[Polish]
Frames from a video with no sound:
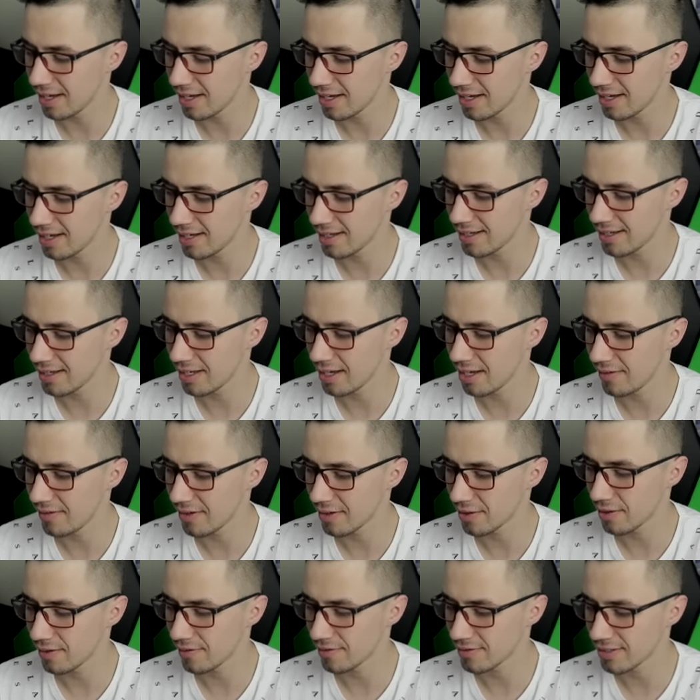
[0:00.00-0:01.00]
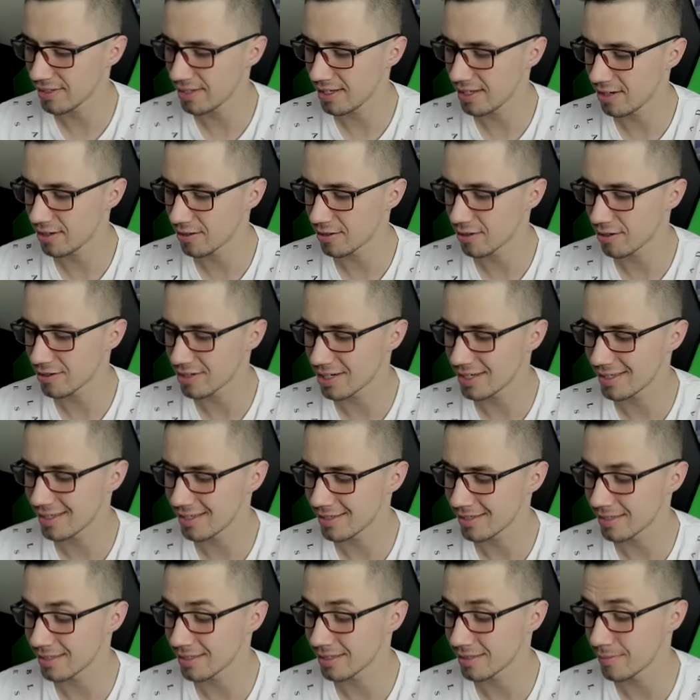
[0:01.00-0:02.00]
a Lewandowski no troszkę
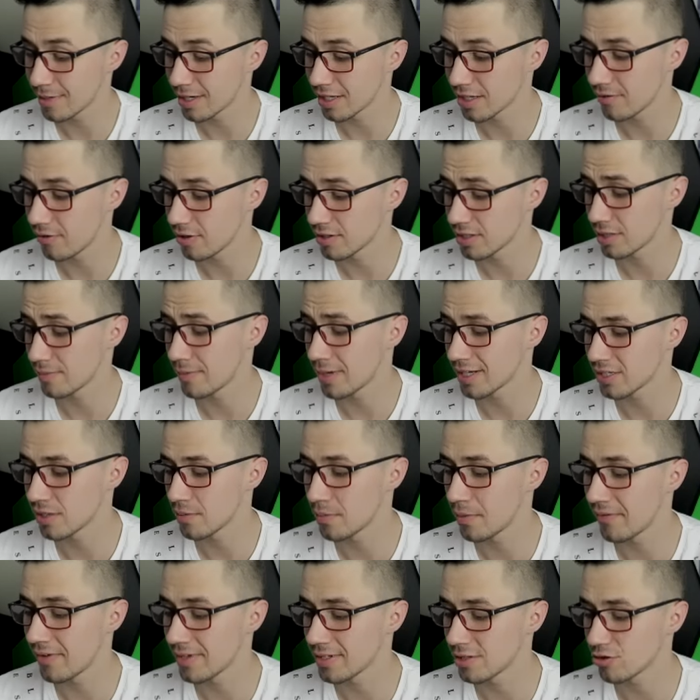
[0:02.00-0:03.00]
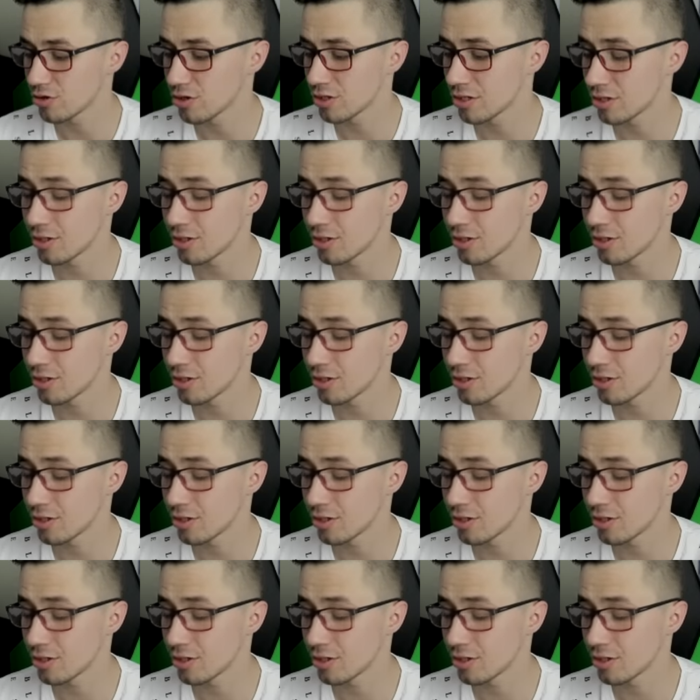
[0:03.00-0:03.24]
tych setek zmarnował, chociaż bardziej mi powiedział,